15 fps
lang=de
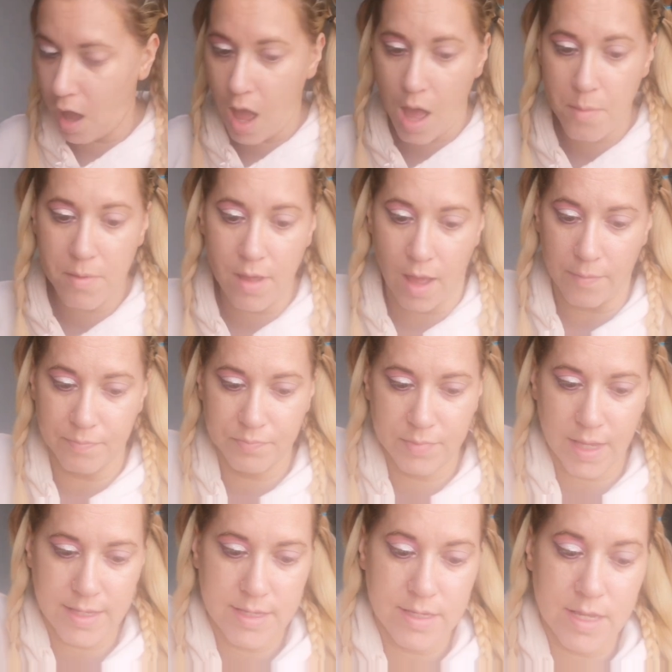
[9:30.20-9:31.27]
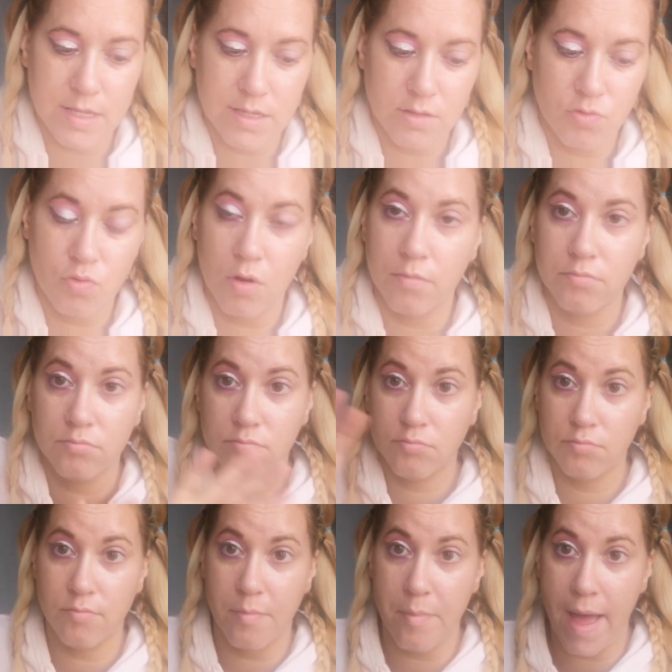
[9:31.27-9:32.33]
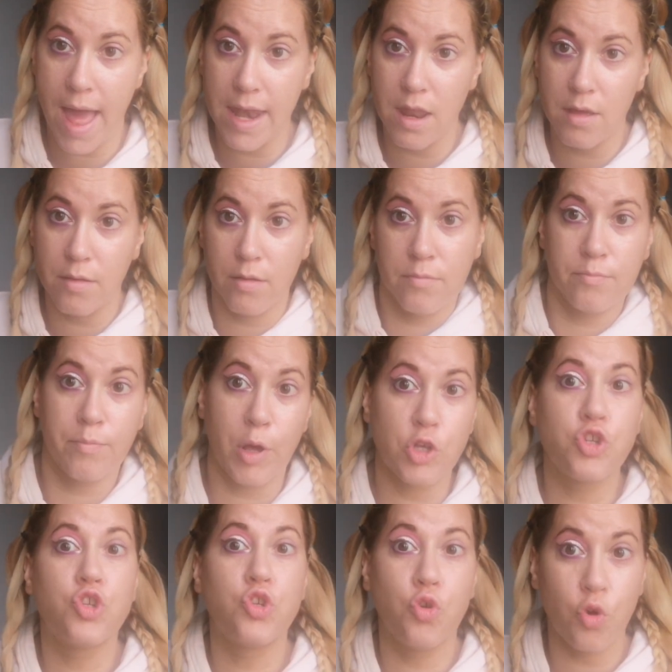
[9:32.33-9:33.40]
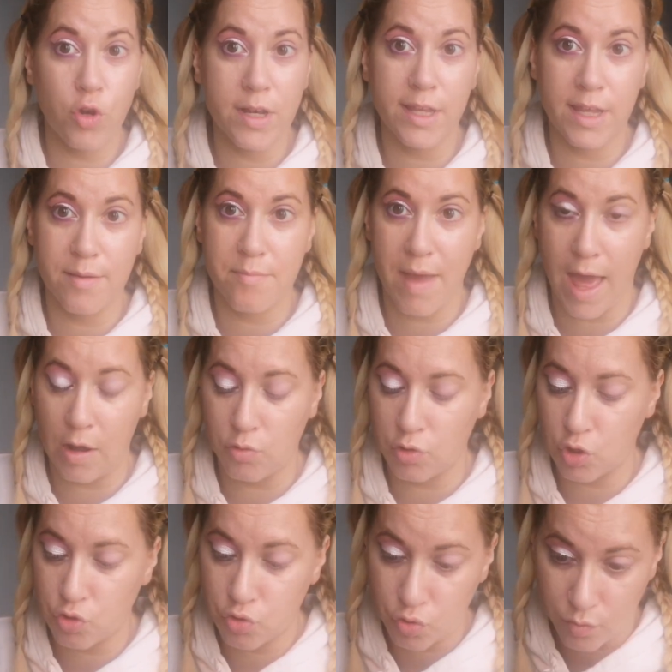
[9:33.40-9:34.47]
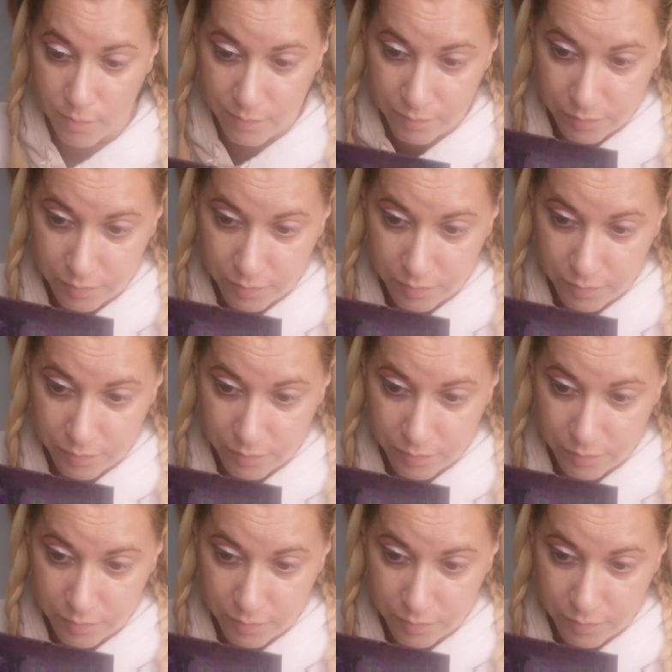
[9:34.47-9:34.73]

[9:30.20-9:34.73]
Aber ja, das ist jetzt nur meine persönliche Meinung dazu.